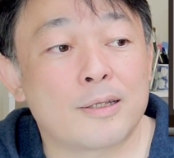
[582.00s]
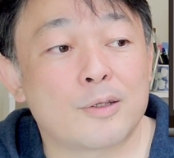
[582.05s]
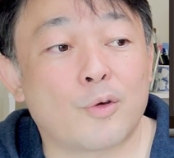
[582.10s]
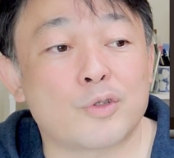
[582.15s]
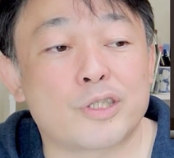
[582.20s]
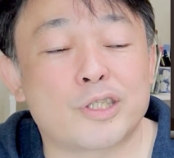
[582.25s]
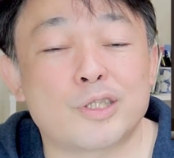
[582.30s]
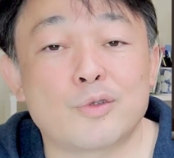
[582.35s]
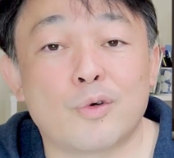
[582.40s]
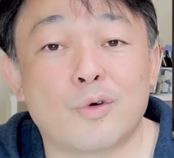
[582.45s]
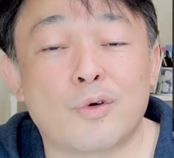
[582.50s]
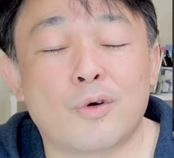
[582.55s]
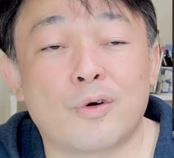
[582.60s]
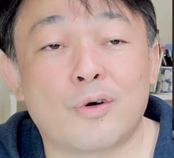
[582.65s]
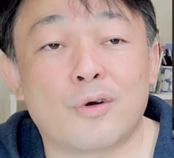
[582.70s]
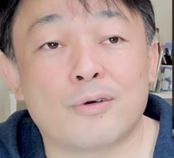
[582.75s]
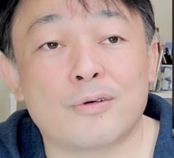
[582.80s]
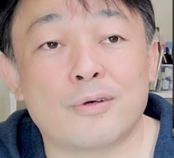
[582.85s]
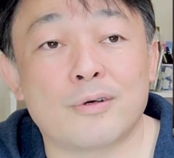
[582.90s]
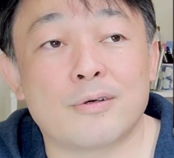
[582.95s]
土地
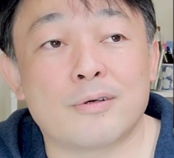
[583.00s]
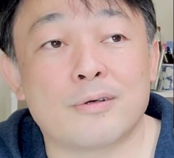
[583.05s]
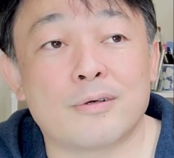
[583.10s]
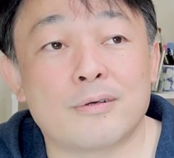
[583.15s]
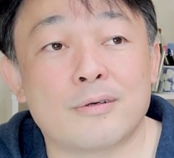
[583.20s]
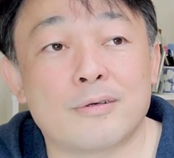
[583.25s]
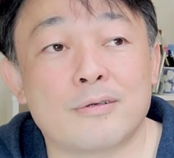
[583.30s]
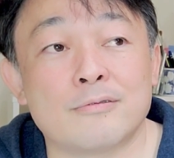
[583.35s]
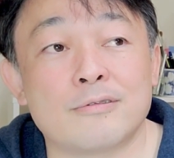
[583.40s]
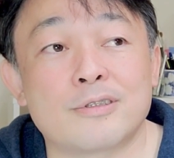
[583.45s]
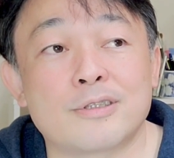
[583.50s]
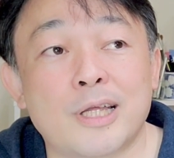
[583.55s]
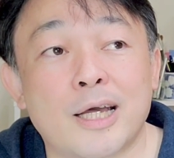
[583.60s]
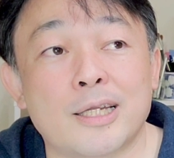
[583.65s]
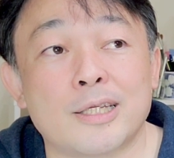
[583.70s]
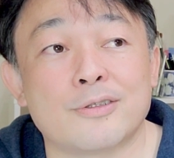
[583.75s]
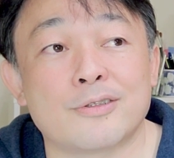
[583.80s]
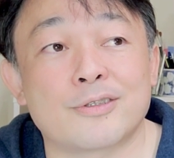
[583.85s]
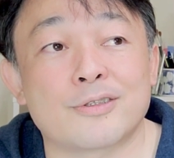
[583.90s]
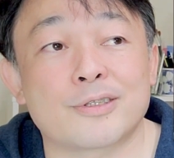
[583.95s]
を売っ
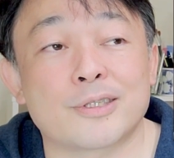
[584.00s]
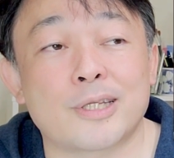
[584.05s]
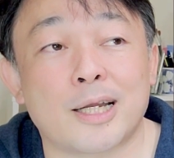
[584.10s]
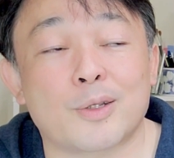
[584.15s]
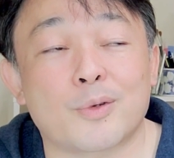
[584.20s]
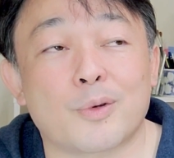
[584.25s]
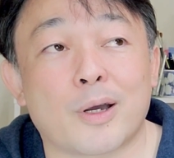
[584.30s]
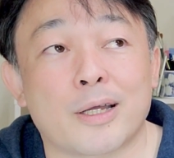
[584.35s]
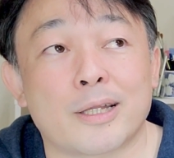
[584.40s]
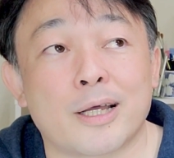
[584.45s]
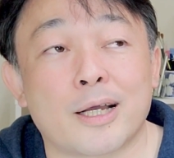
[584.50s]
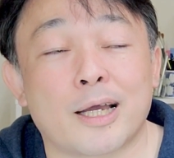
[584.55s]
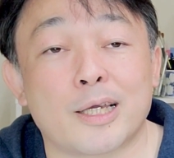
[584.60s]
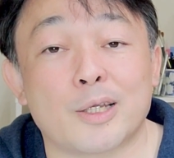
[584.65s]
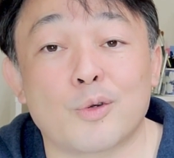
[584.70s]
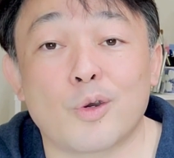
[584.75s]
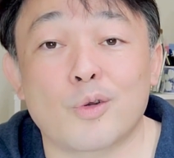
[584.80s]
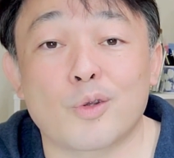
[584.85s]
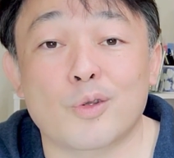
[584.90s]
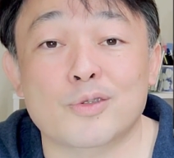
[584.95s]
たり譲ったりとか、なんか
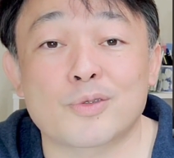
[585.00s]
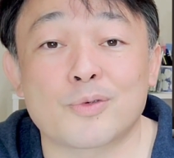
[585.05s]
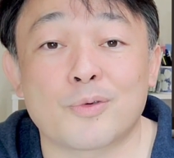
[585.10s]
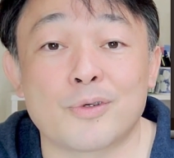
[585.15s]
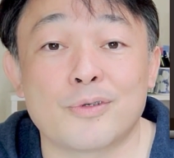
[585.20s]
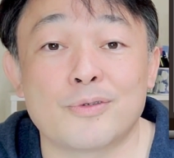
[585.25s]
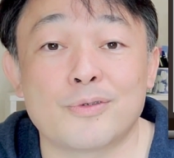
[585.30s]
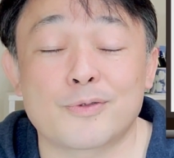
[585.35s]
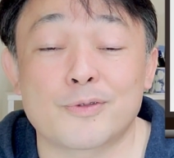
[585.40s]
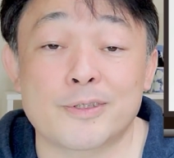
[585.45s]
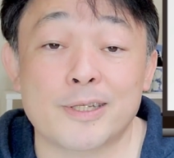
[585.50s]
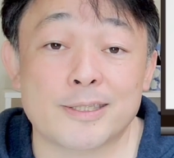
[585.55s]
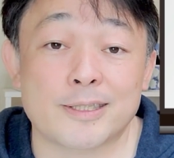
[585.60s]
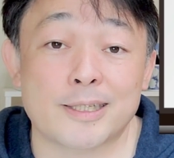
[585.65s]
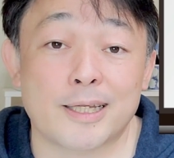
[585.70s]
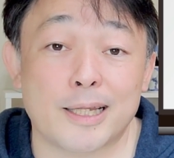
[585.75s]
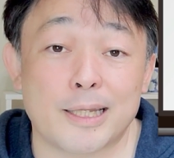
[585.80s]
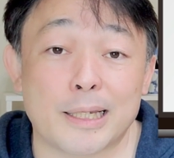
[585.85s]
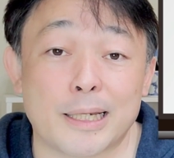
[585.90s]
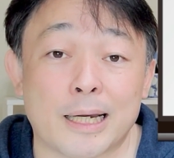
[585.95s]
いろいろとそういう複
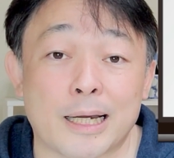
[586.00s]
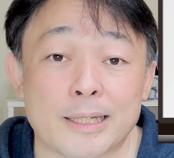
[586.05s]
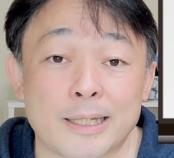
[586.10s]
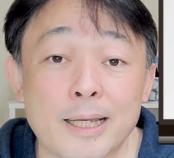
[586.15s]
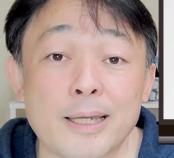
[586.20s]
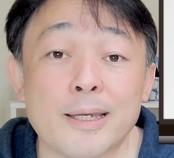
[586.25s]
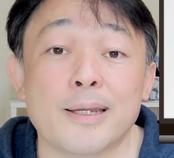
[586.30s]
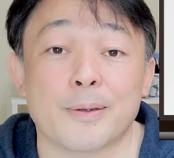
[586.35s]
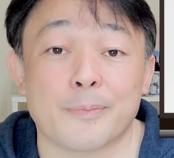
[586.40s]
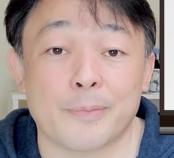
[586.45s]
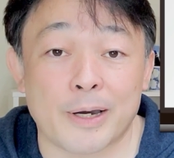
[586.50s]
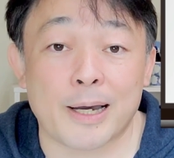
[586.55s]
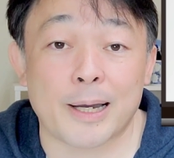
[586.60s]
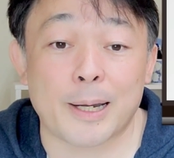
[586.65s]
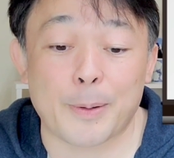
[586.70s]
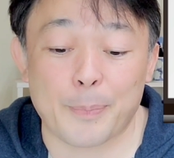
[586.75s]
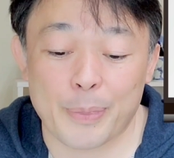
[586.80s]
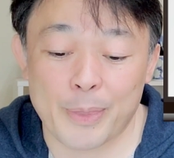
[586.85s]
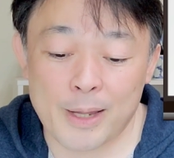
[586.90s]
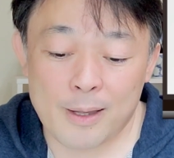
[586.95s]
雑な何かがなけれ
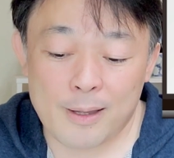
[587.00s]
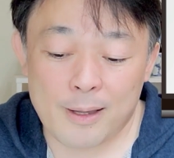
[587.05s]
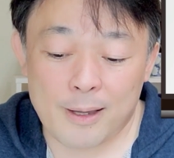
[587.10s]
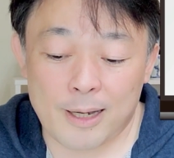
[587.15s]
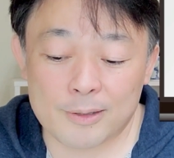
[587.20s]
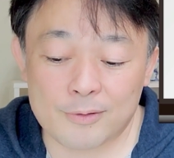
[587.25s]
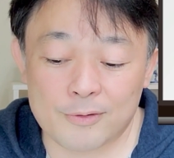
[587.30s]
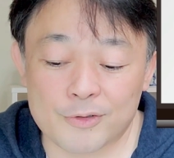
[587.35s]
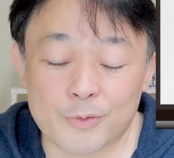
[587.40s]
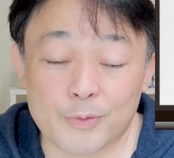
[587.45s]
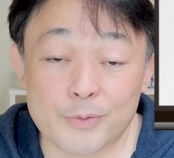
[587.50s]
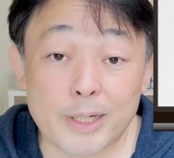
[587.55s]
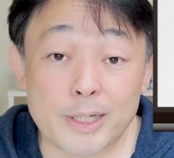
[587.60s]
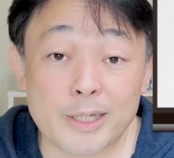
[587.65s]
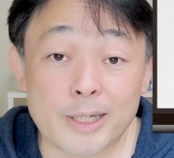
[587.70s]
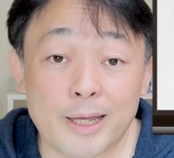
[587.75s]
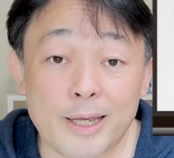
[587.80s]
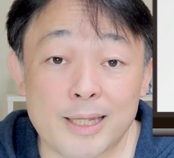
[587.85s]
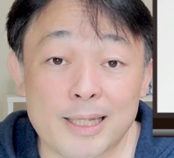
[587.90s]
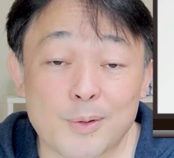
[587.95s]
ば、あの、そんな
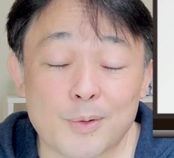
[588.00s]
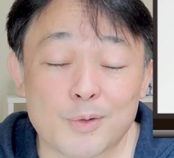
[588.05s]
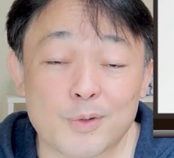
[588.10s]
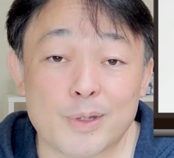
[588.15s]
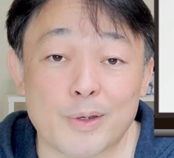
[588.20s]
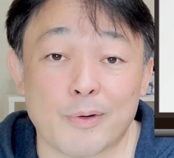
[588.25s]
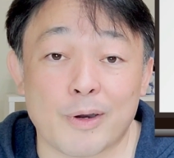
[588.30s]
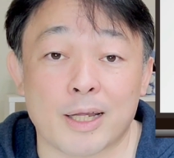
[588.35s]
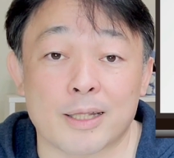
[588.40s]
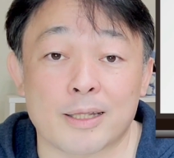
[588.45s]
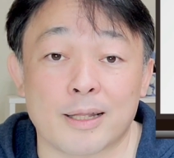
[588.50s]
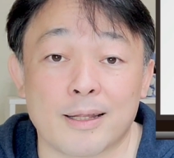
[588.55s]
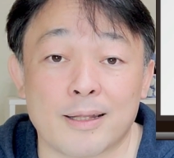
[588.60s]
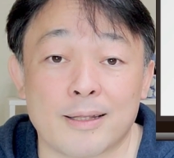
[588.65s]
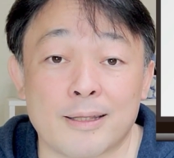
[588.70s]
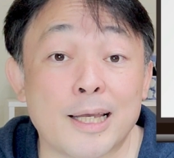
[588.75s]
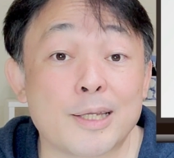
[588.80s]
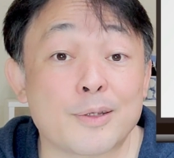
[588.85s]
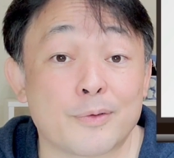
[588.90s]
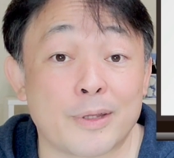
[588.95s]
に大変なことでは
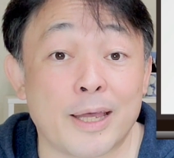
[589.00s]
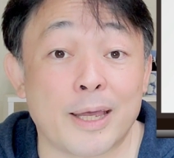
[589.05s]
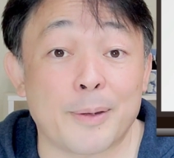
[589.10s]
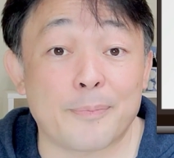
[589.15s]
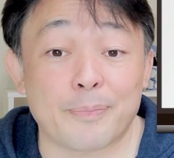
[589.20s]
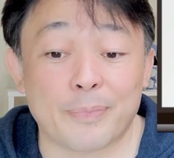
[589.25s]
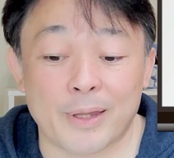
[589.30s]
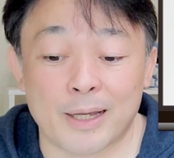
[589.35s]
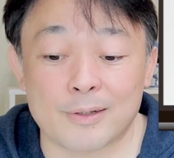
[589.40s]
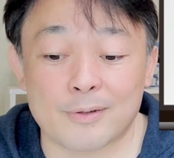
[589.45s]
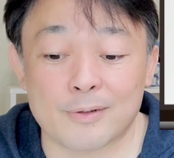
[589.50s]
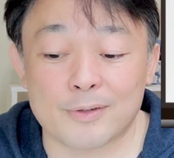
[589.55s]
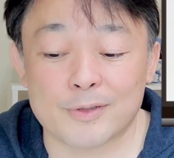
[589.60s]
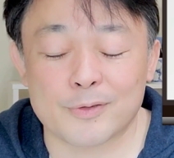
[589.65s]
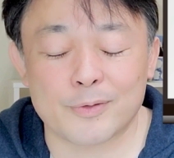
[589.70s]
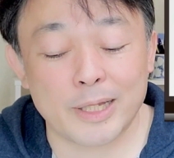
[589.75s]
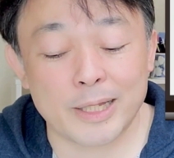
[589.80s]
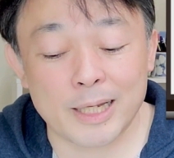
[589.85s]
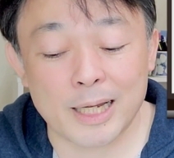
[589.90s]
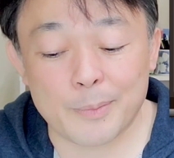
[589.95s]
ないので、あの、
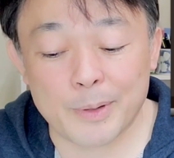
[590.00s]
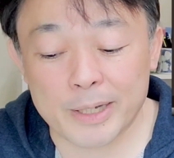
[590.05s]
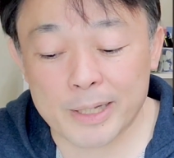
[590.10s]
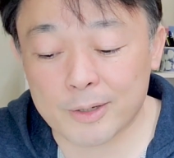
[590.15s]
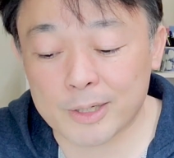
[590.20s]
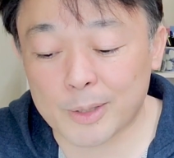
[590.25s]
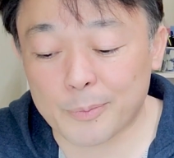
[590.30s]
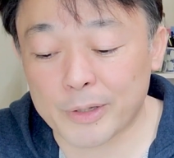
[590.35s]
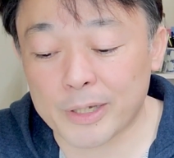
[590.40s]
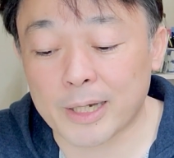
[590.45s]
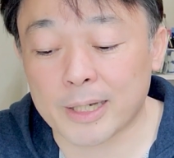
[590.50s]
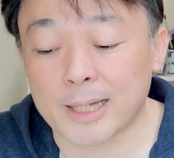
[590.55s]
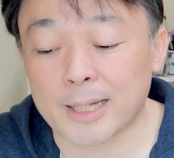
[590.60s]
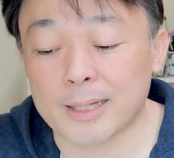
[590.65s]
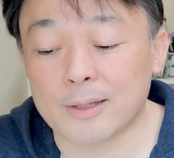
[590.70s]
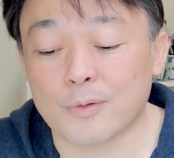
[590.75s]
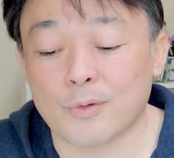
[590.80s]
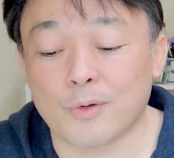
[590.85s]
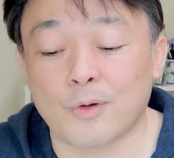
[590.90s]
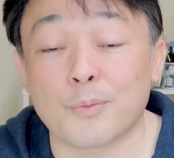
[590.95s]
そんなに構えなくてもいいか
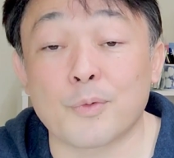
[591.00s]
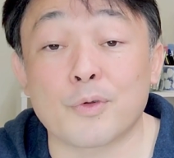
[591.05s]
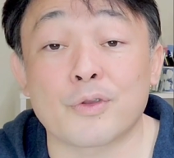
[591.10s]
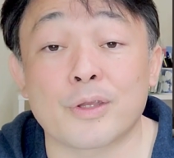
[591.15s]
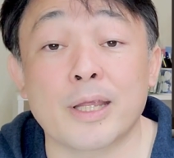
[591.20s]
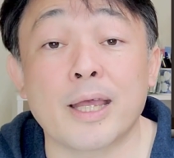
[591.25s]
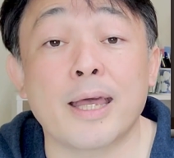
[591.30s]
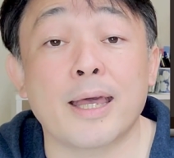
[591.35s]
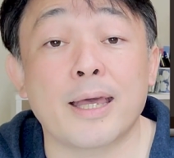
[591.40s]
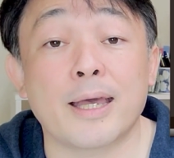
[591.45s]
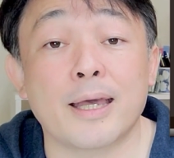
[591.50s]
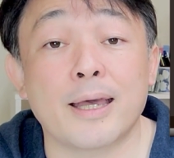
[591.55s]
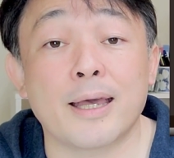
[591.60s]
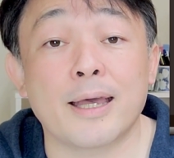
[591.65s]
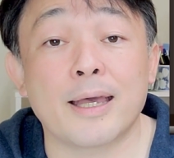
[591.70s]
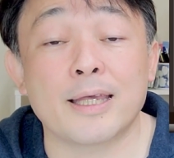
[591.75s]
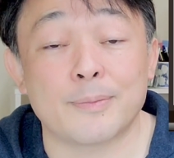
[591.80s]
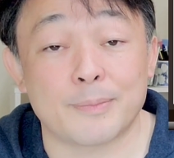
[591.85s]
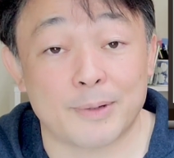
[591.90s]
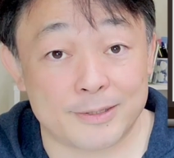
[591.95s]
なと思って
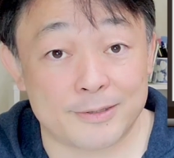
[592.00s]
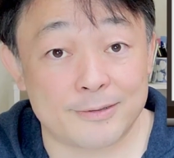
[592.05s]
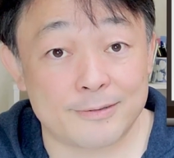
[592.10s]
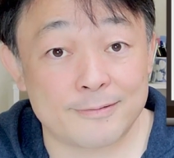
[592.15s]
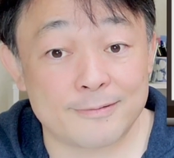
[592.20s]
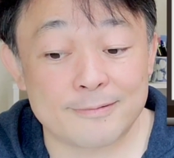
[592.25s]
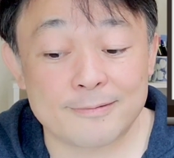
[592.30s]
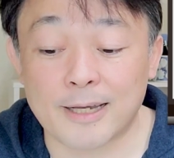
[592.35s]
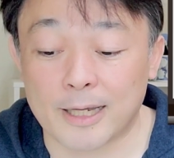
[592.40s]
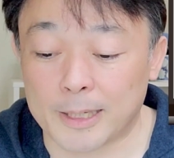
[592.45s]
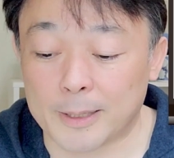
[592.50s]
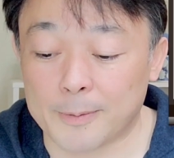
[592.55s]
います。